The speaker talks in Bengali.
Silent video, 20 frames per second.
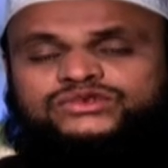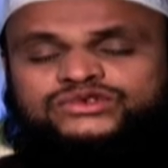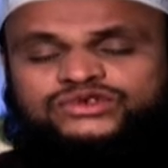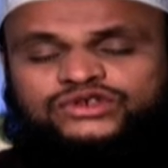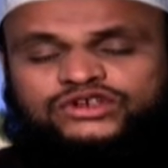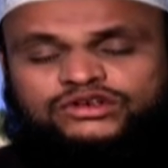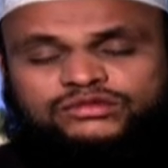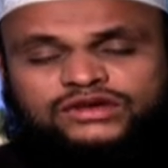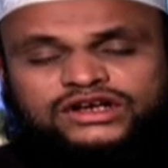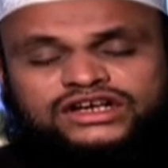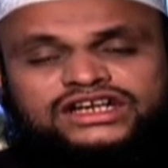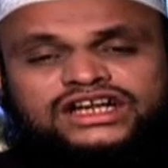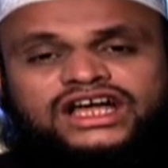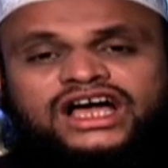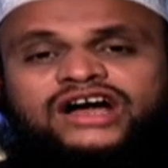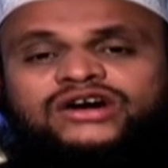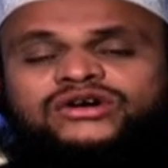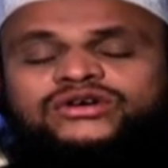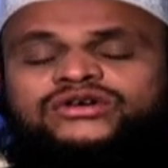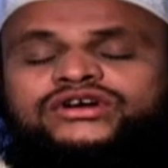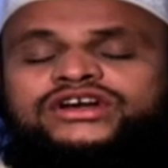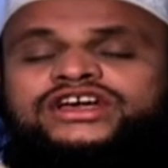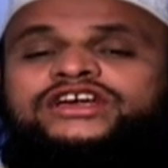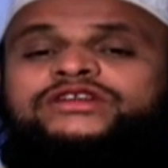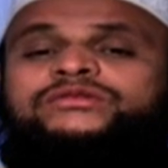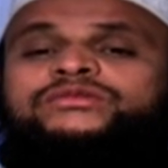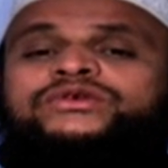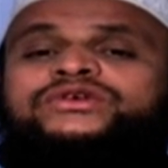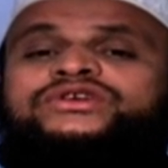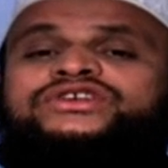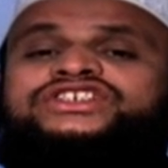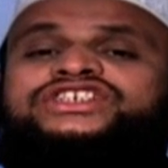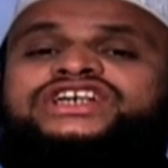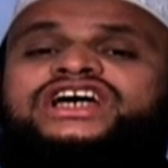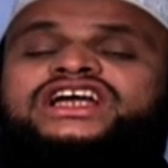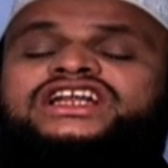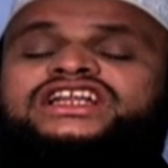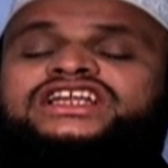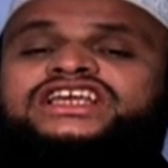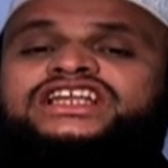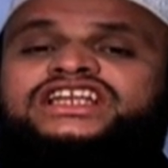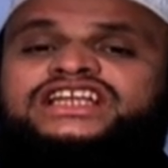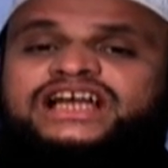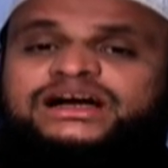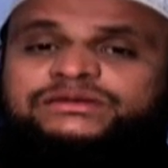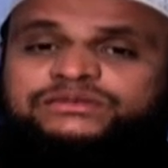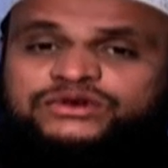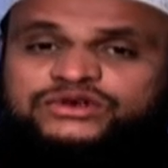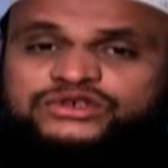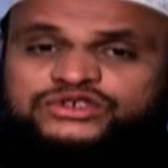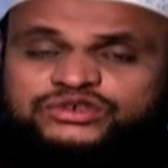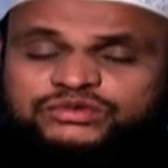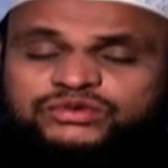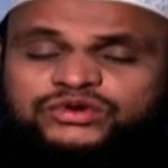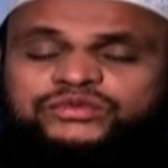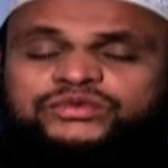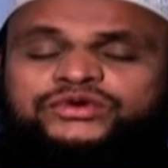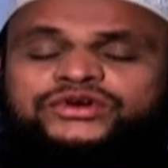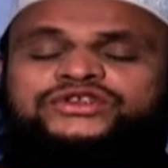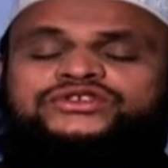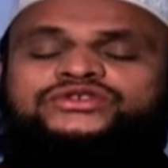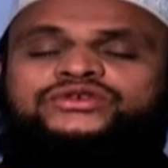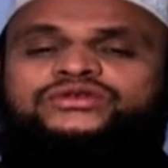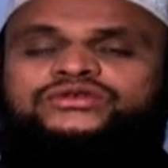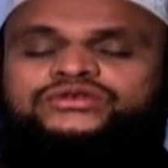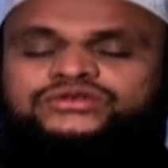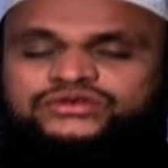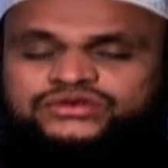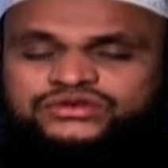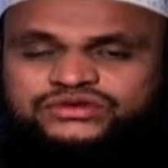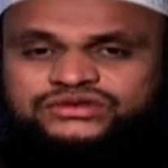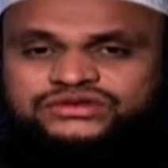মুসলমান না হোক এরপরে শালীন কাপড় চোপড় পরে চলতো